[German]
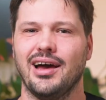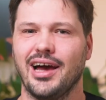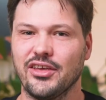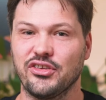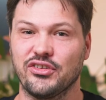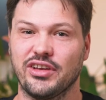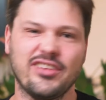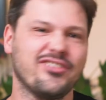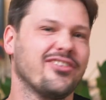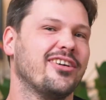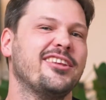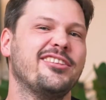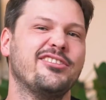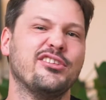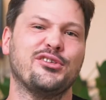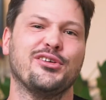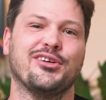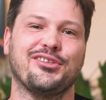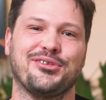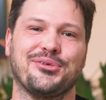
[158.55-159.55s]
Also das war die
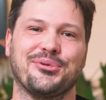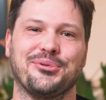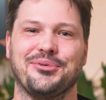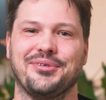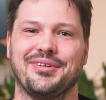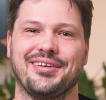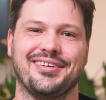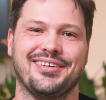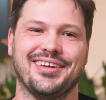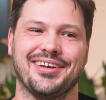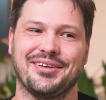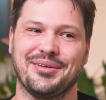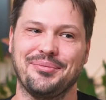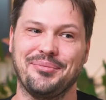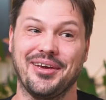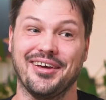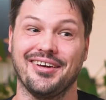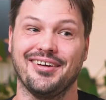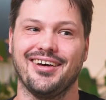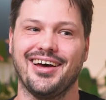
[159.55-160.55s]
Situation. Ich hatte
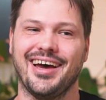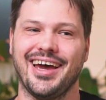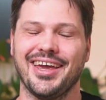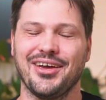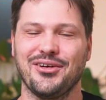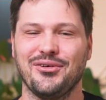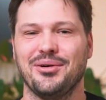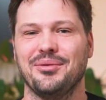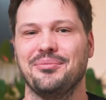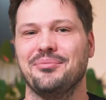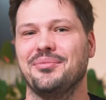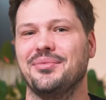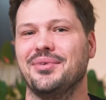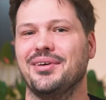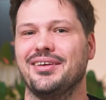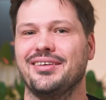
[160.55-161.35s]
mehrere Einkommen,